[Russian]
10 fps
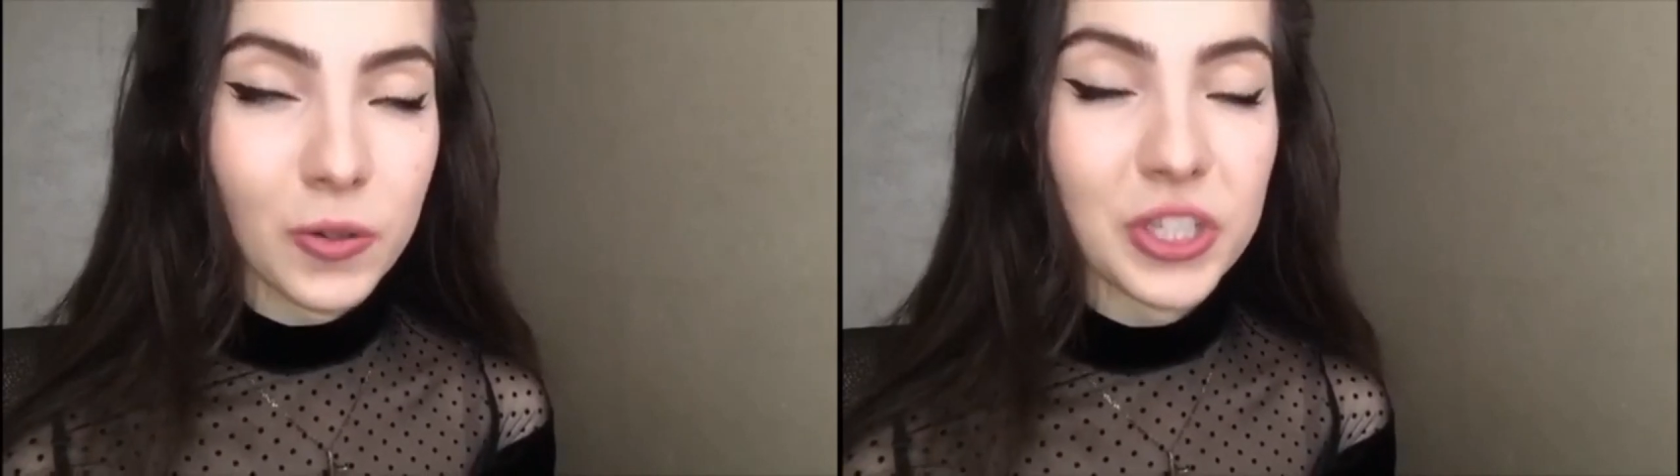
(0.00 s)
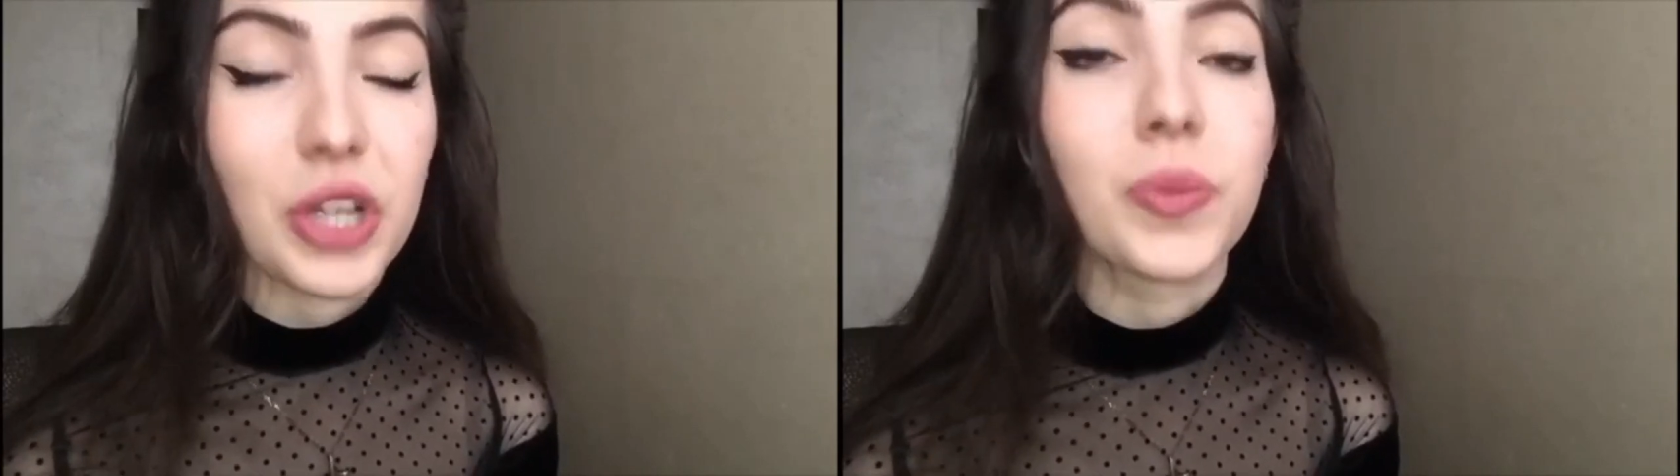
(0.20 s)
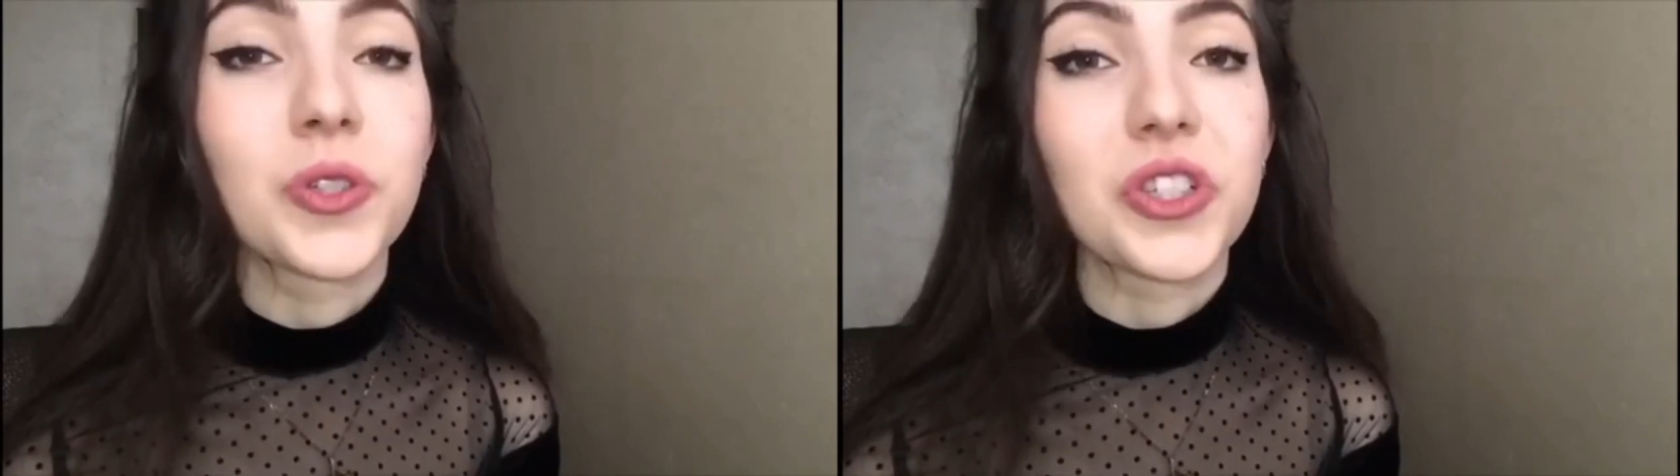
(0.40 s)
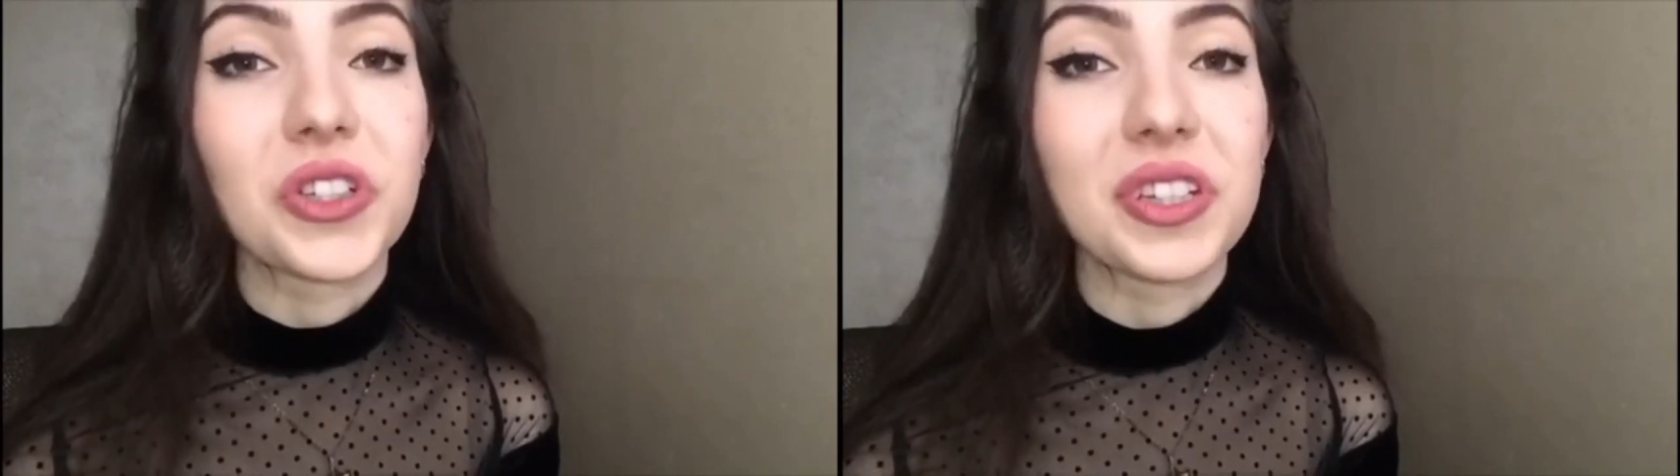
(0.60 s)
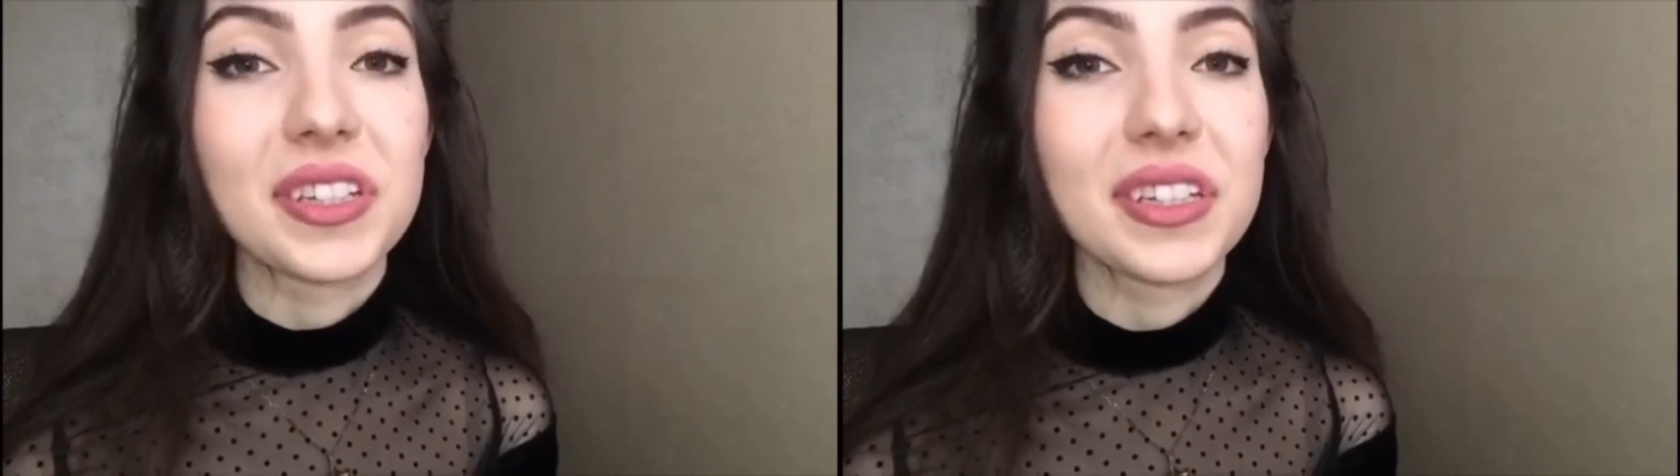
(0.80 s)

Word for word: уважаю мужчин.